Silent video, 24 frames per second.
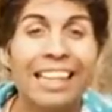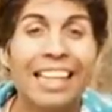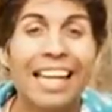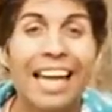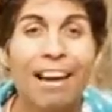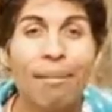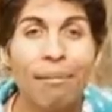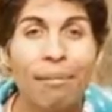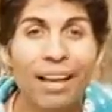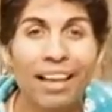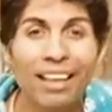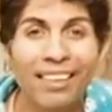
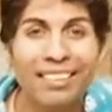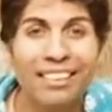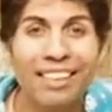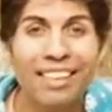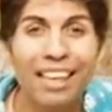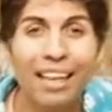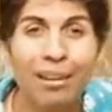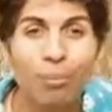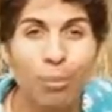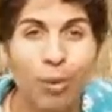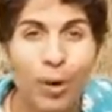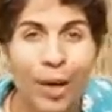de
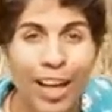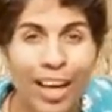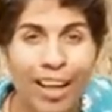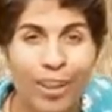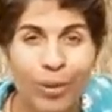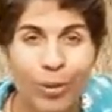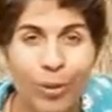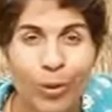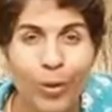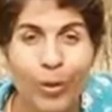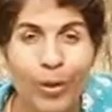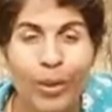haberse
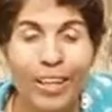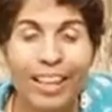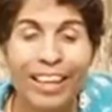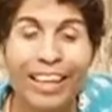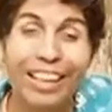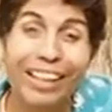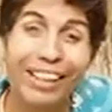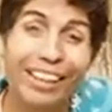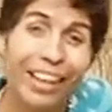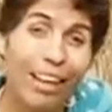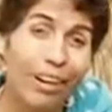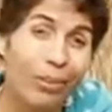enamorado
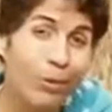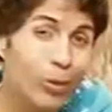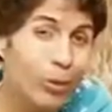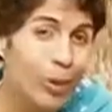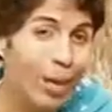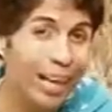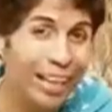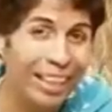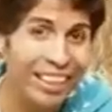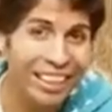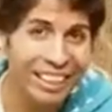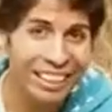y de
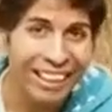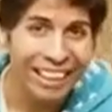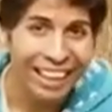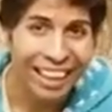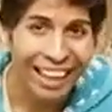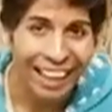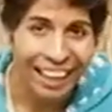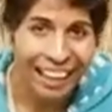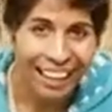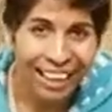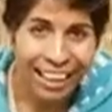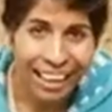una
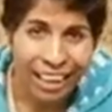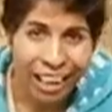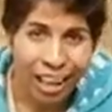niña